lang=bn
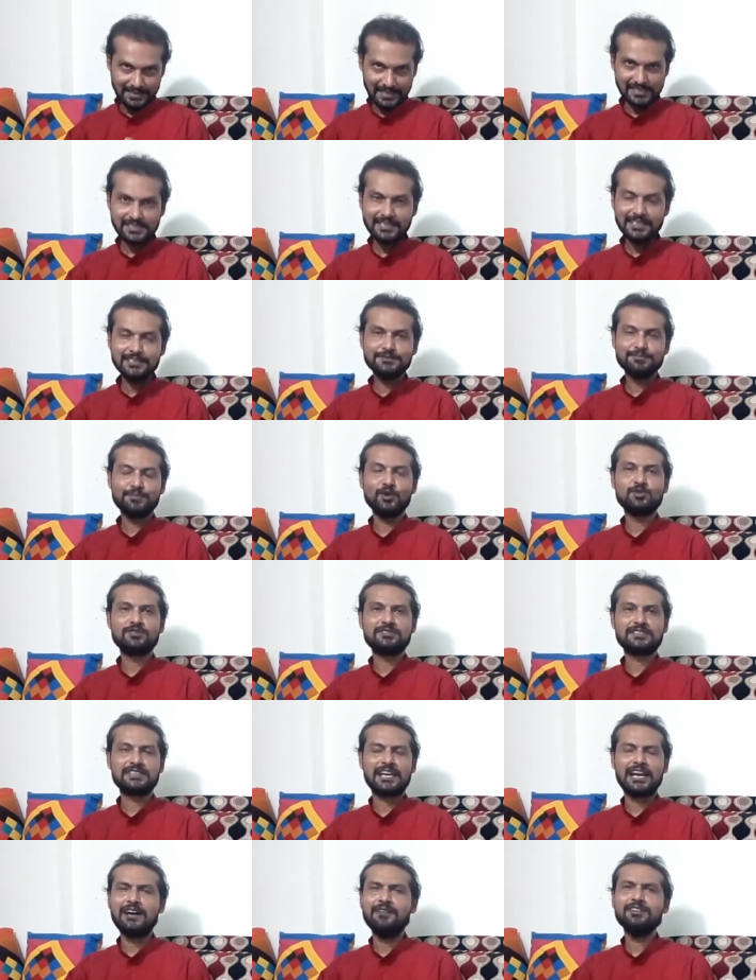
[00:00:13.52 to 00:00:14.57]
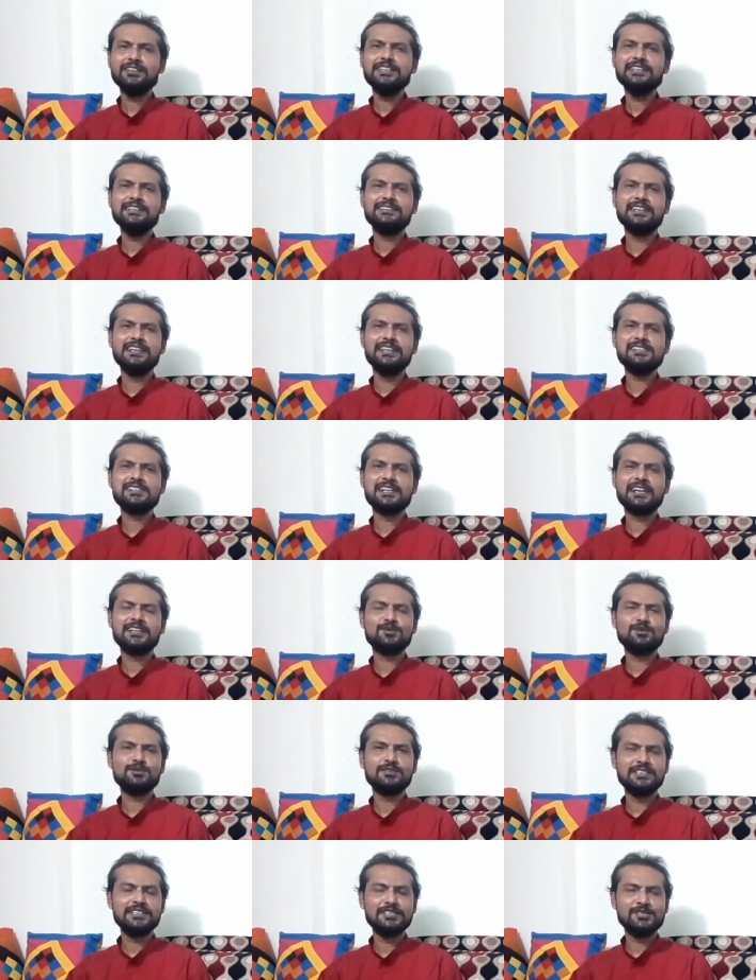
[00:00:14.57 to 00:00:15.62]
ন্যাশনাল স্পোর্টস ডে আমাদের দেশ
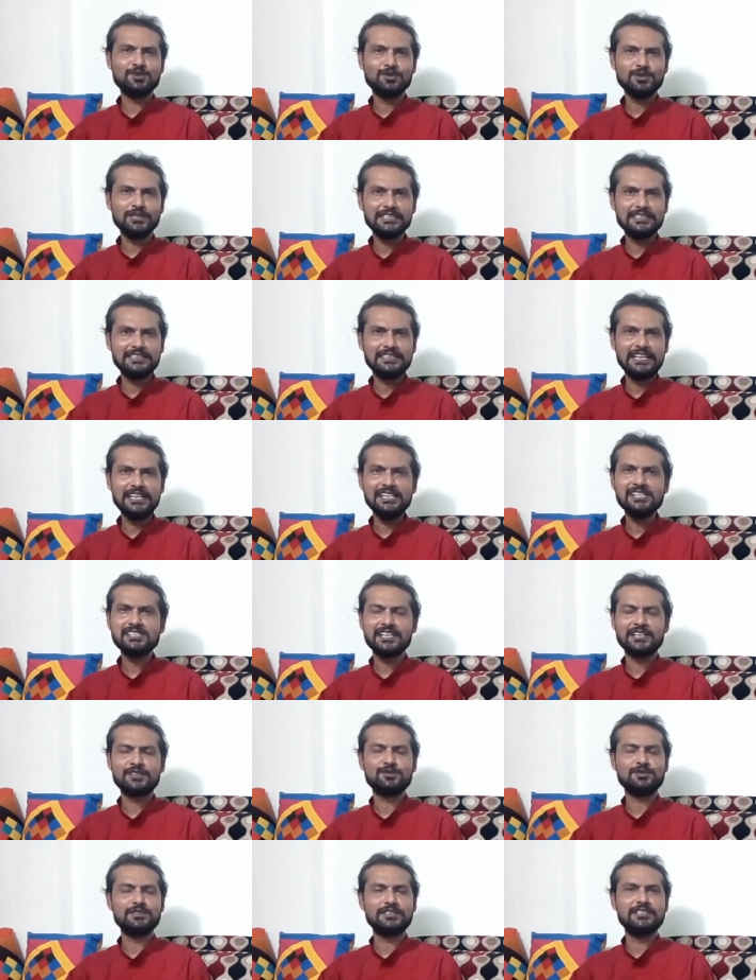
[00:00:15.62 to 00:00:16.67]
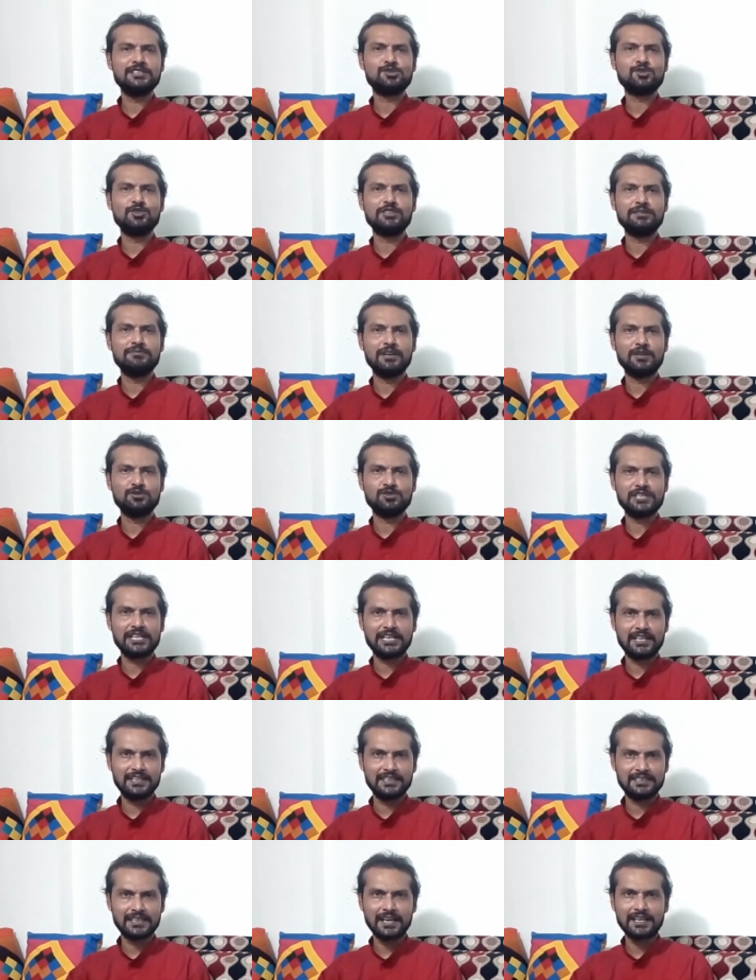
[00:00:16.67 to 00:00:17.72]
একশো তিরিশ কোটি দেশ একশো তিরিশ কোটি মানুষ
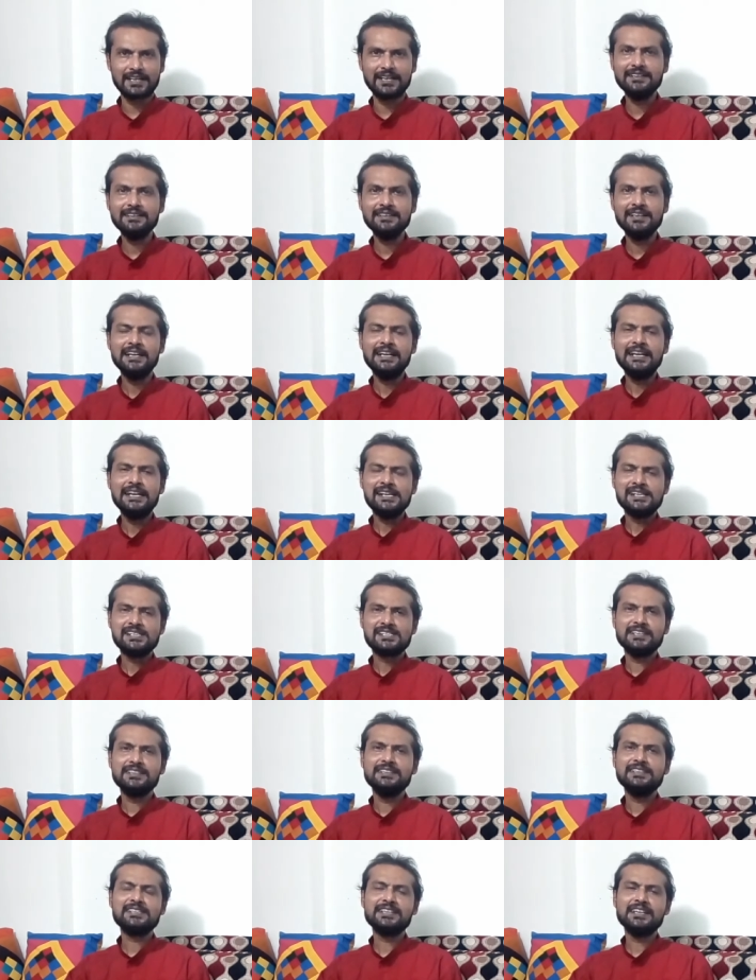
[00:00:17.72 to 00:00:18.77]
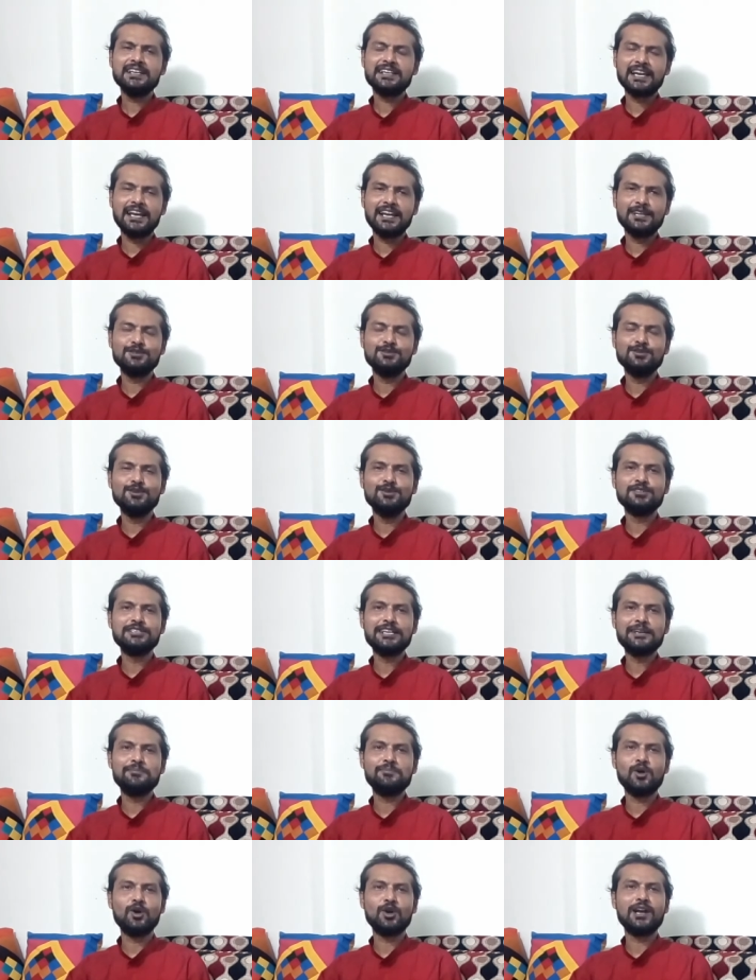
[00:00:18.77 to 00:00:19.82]
এখানে থাকেন সে দেশের খেলাধুলো
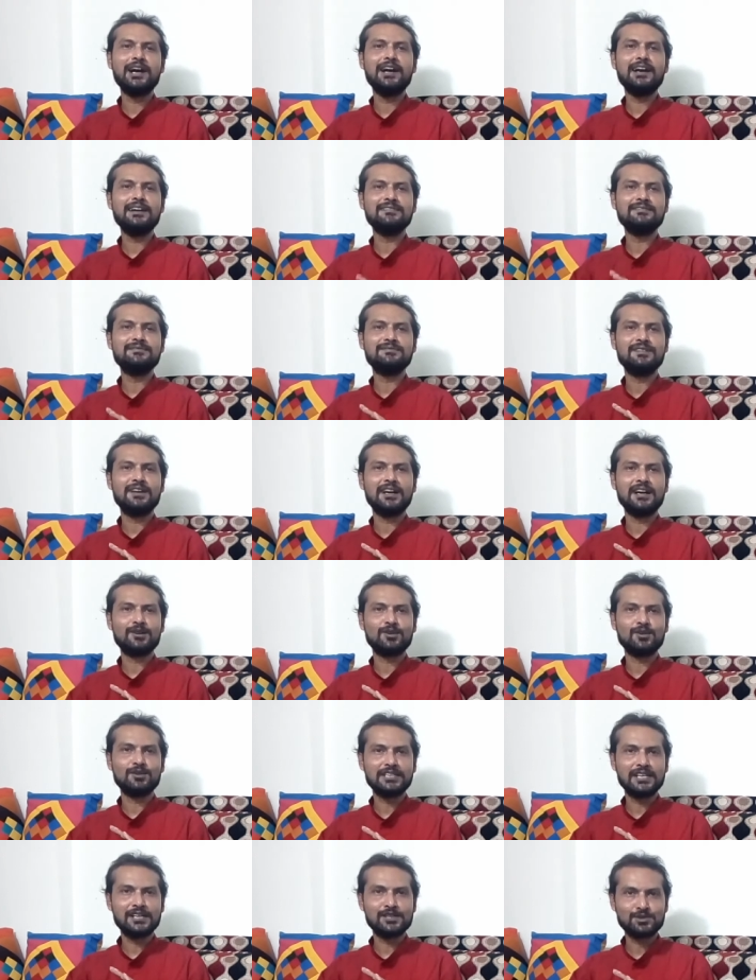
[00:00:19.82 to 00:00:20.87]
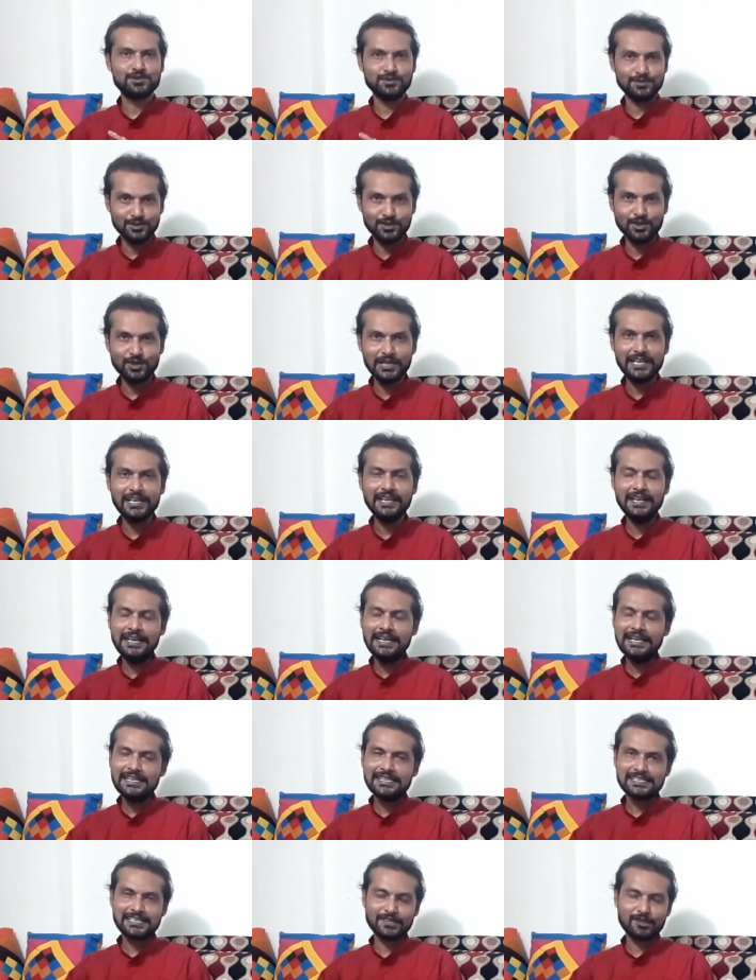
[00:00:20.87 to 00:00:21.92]
নিয়ে বলার কথা শুরু হলে
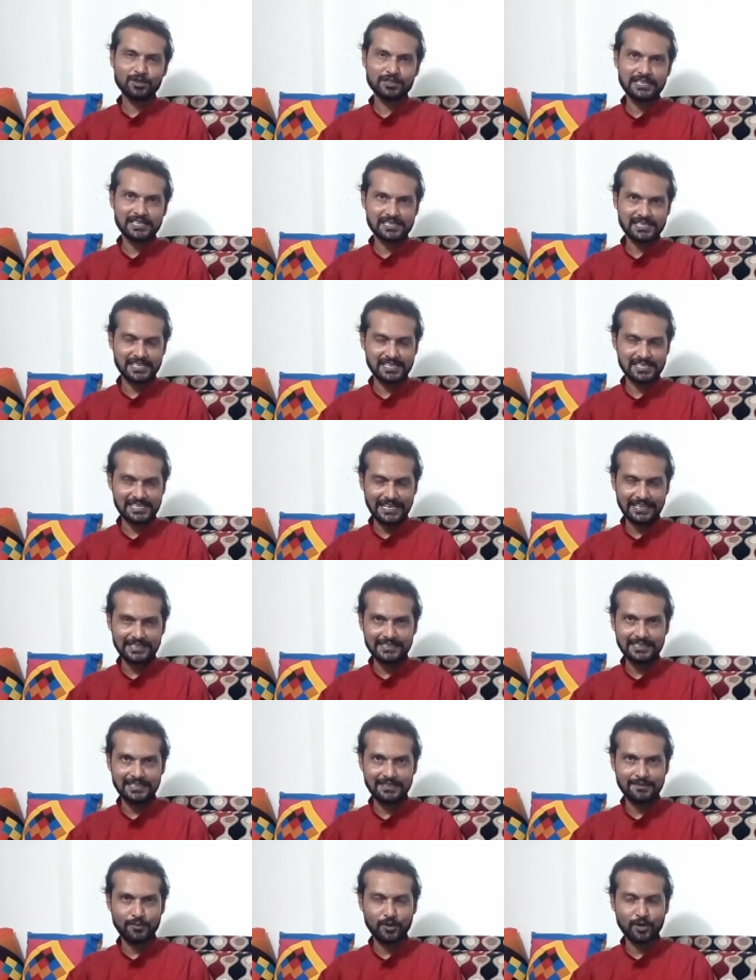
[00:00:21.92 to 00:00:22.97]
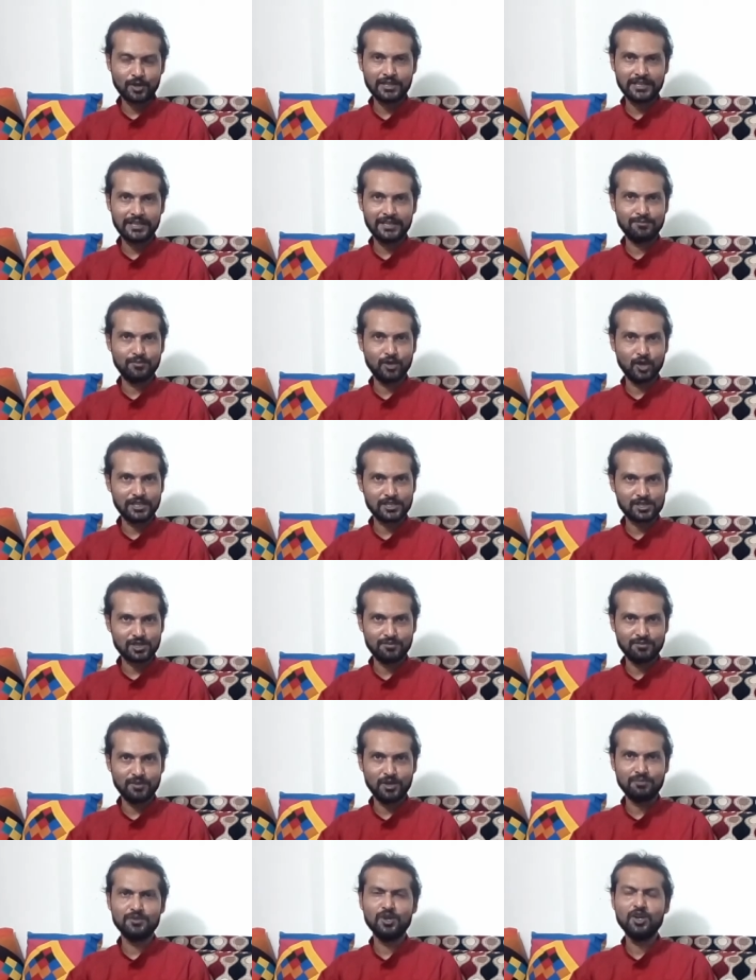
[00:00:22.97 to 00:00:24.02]
সে কথা শেষ একদিনের পক্ষে বলা
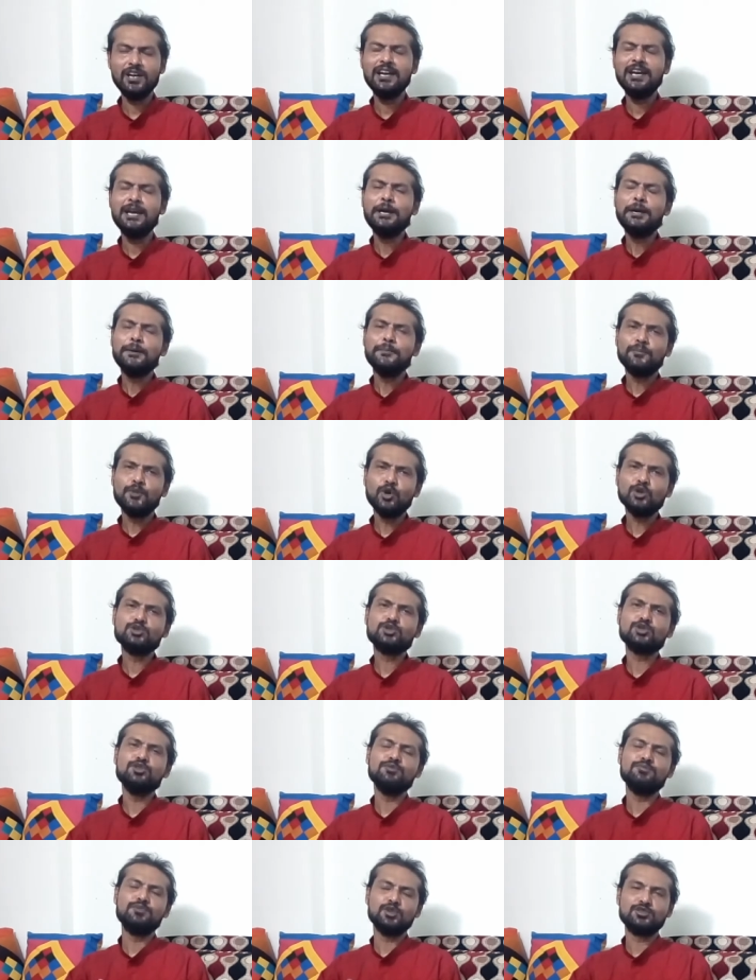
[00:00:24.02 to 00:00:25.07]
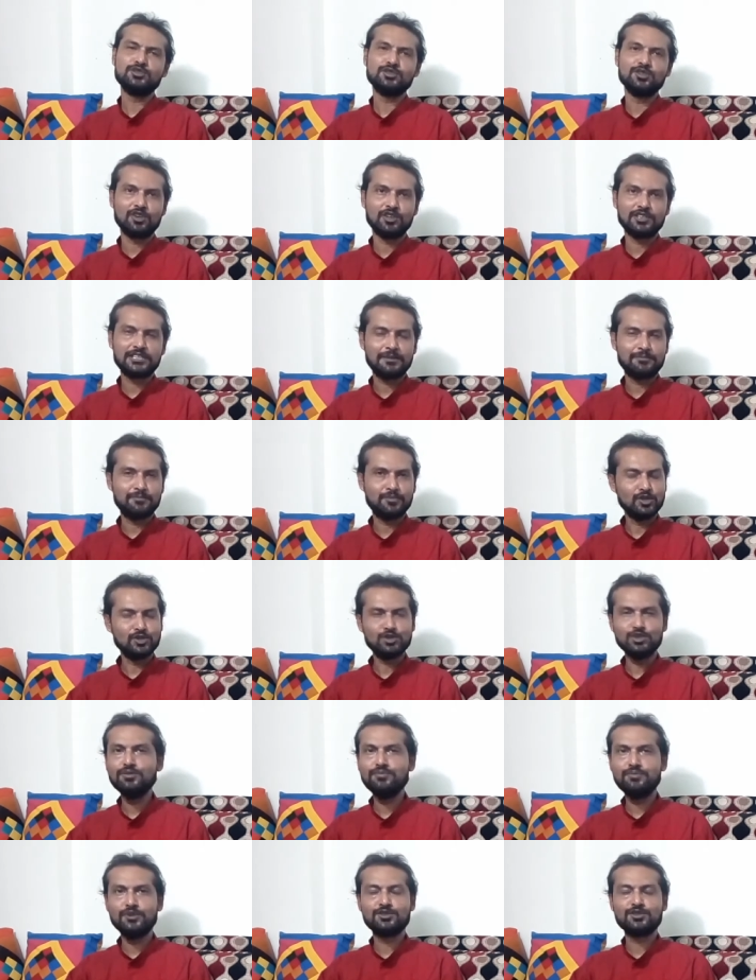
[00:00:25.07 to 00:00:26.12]
সম্ভব নয় প্রচুর প্রচুর কথা
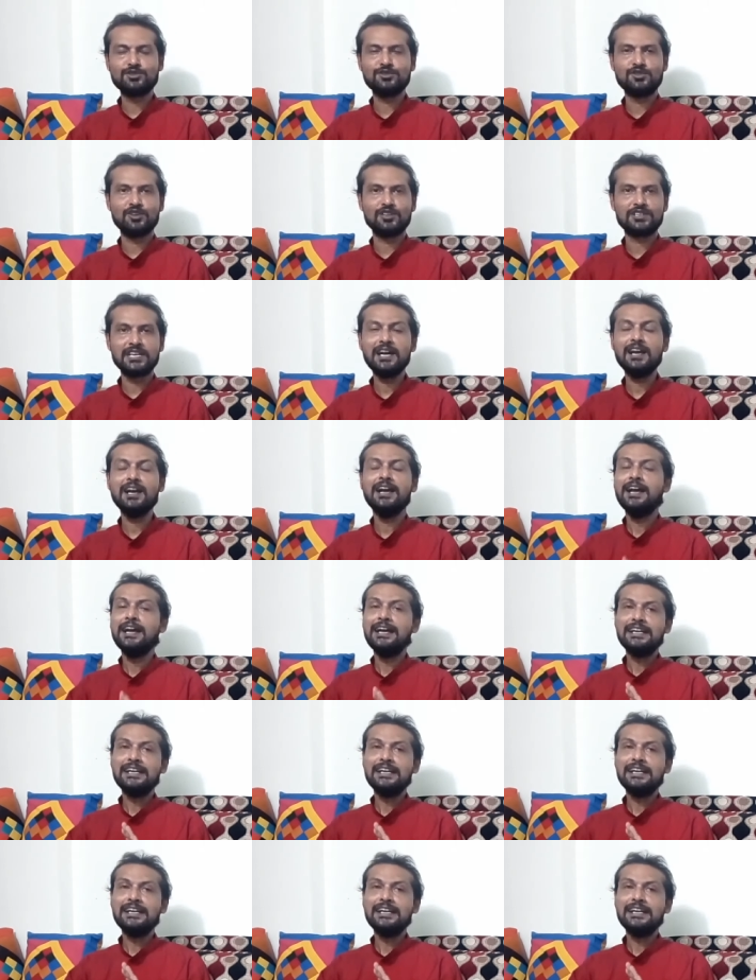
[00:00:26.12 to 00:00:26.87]
প্রচুর প্রচুর কথা